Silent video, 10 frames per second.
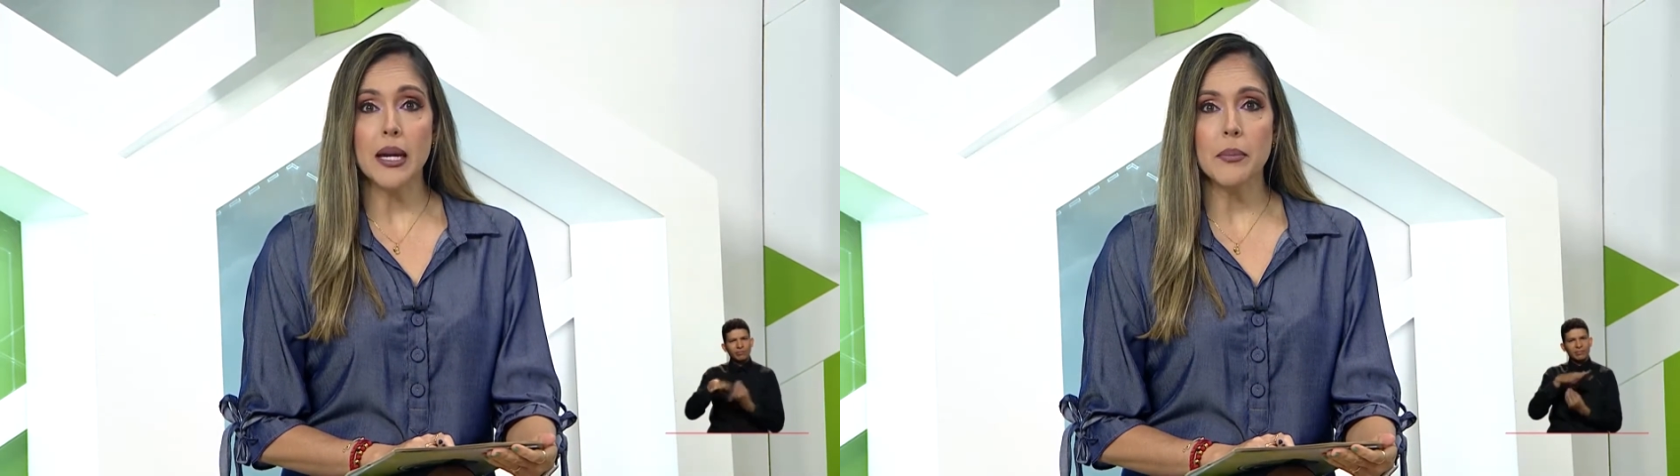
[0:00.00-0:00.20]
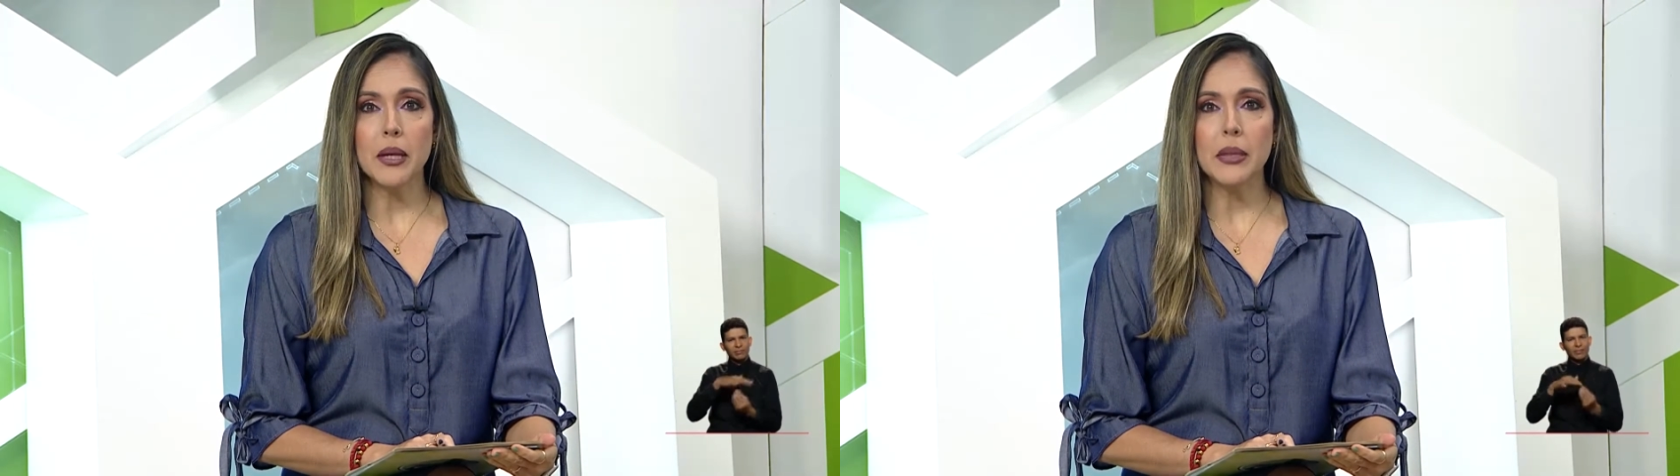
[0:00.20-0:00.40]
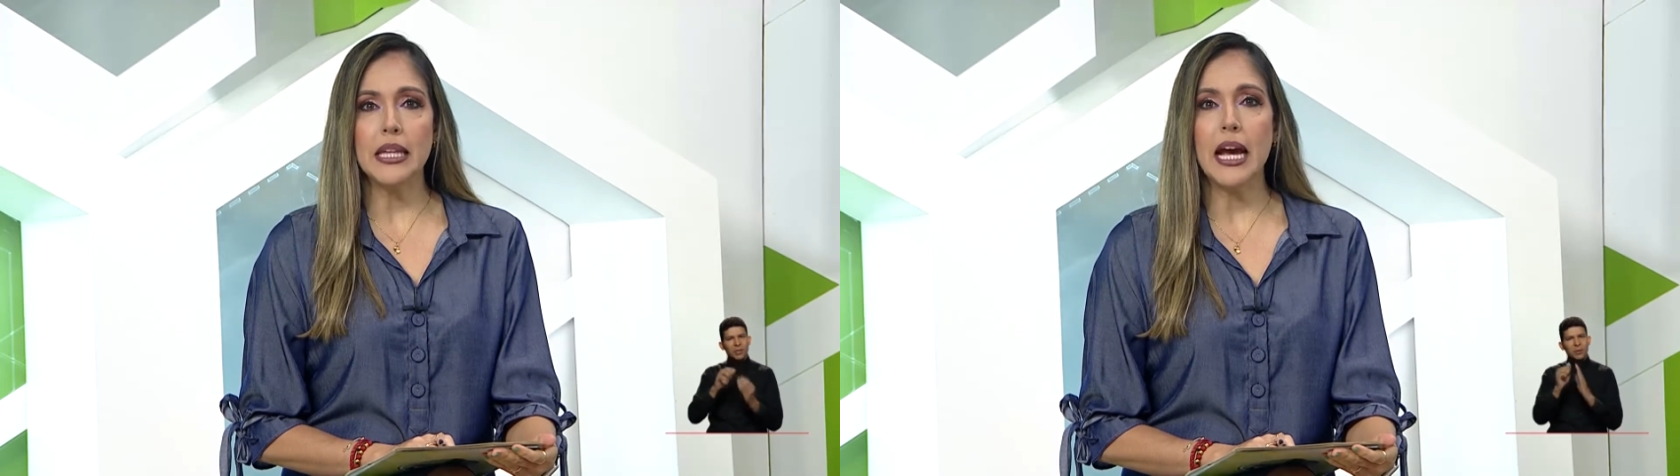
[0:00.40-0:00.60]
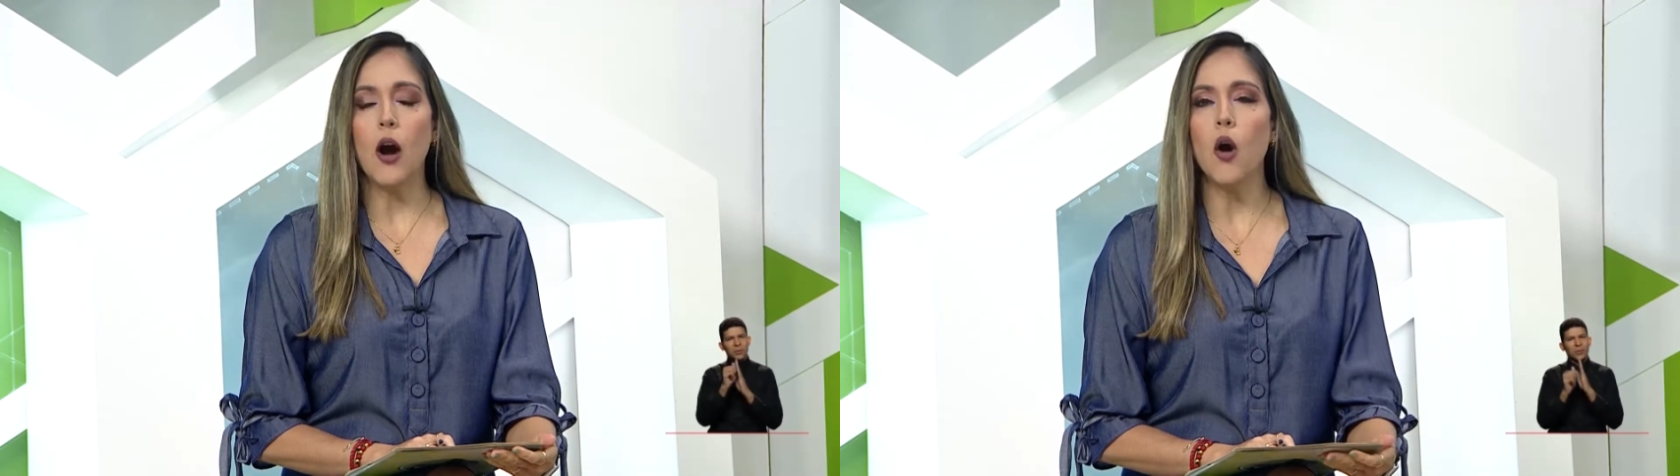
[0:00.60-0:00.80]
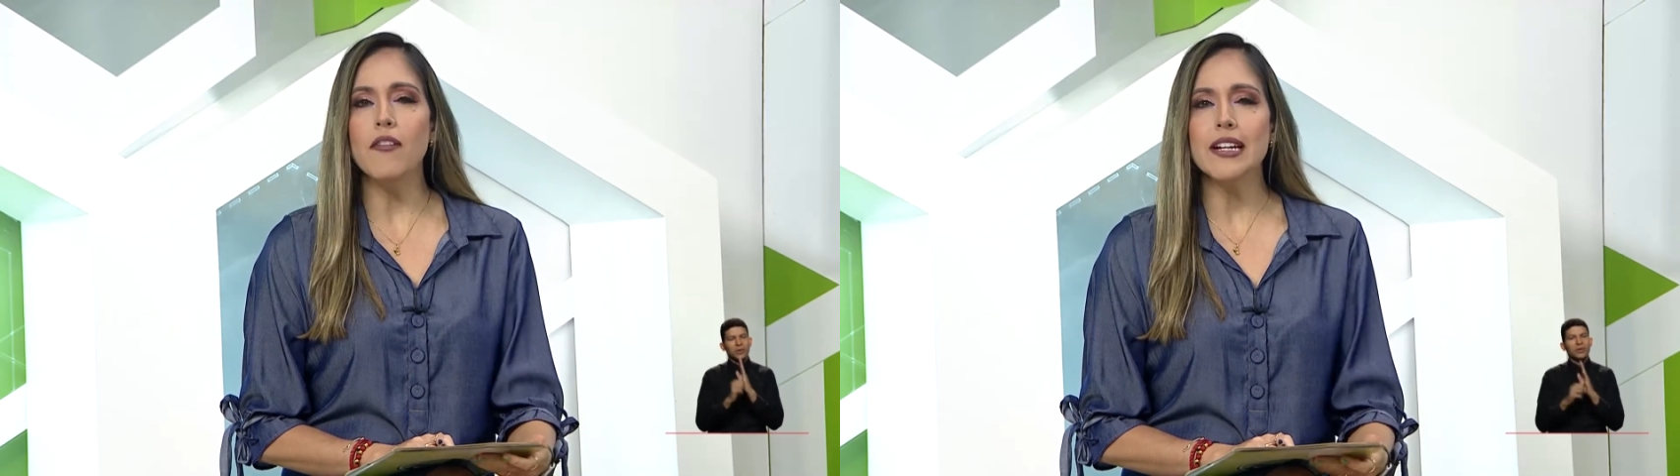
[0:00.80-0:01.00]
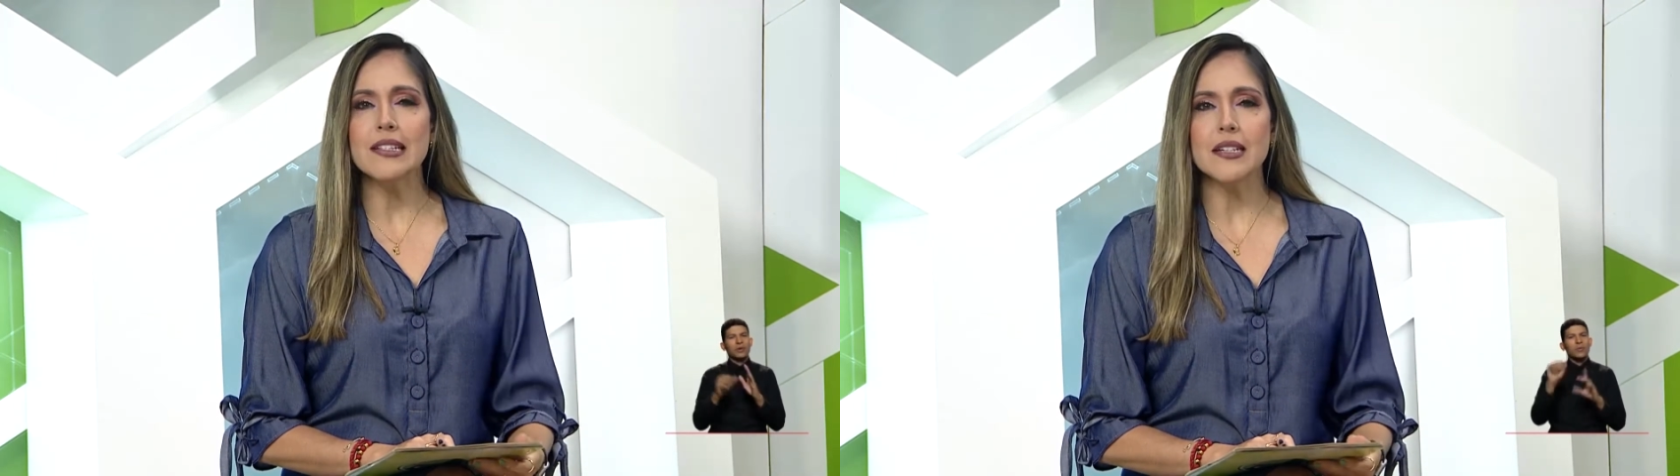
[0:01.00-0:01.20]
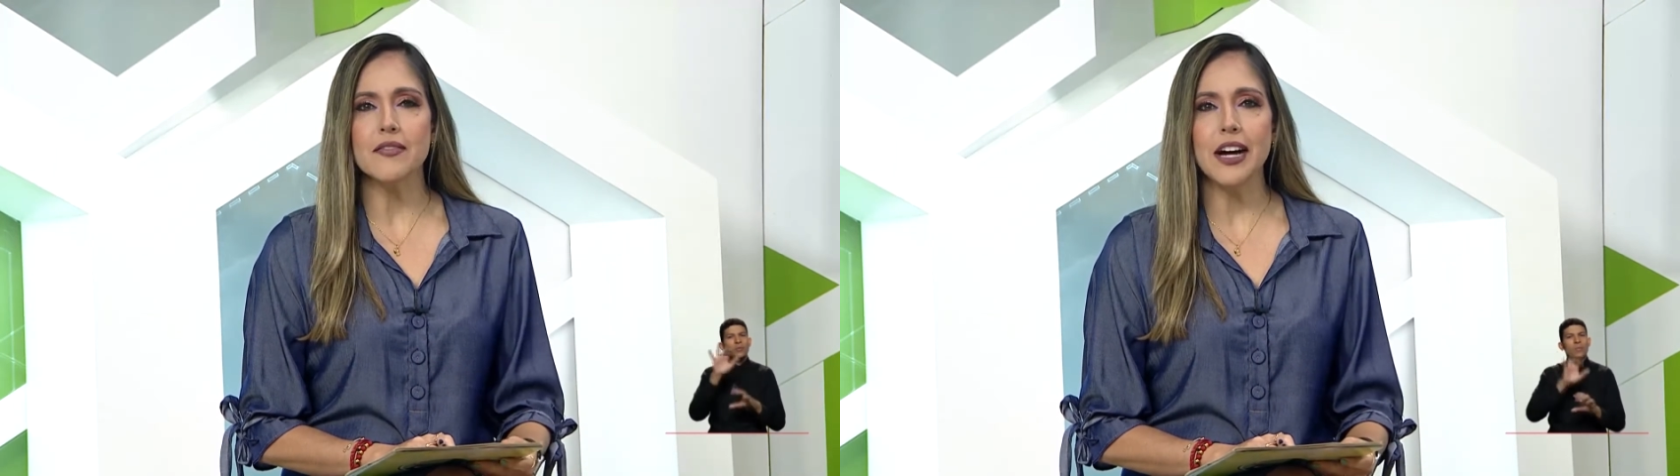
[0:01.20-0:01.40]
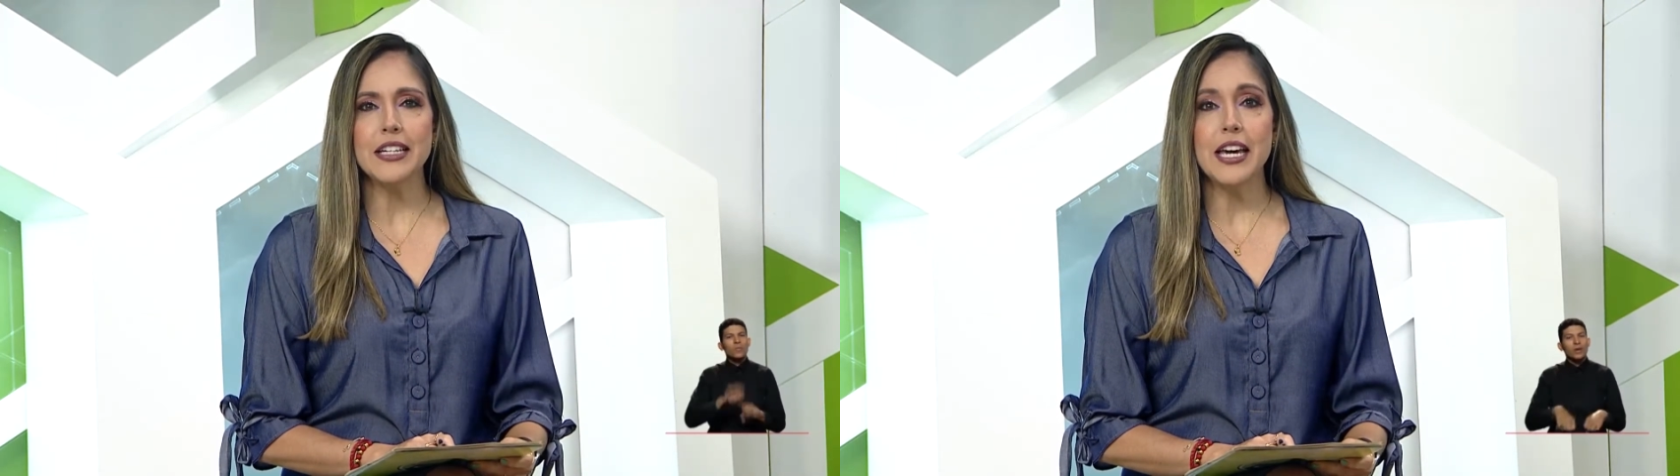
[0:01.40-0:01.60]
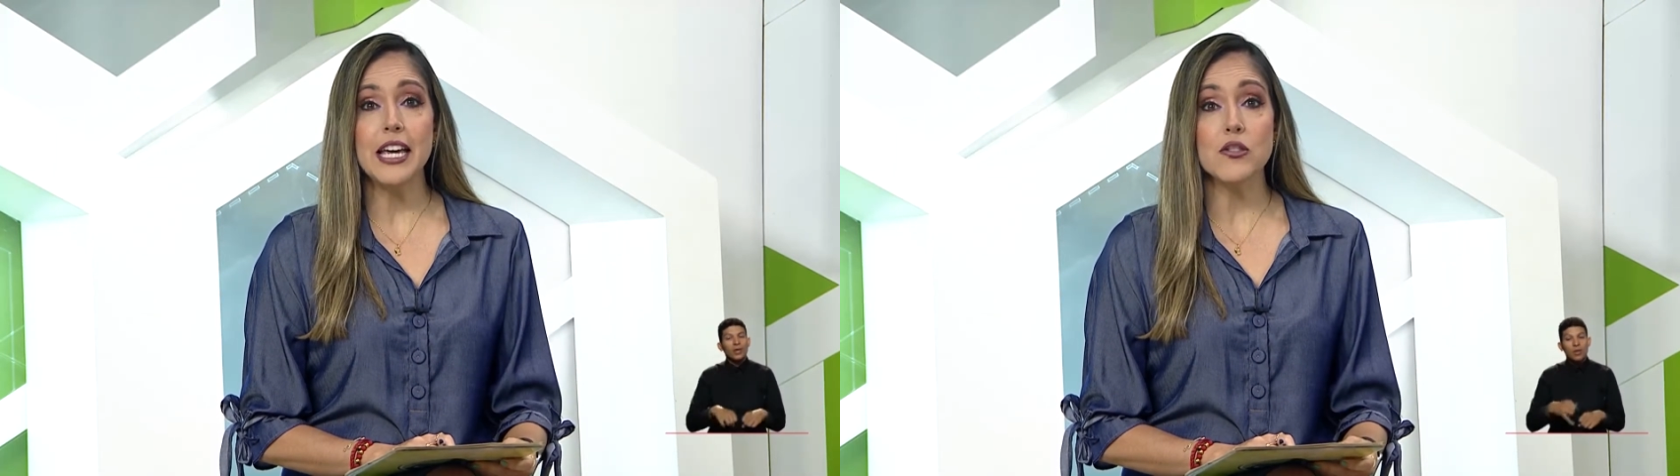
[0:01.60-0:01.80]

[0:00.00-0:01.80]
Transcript: que permite a jóvenes del Valle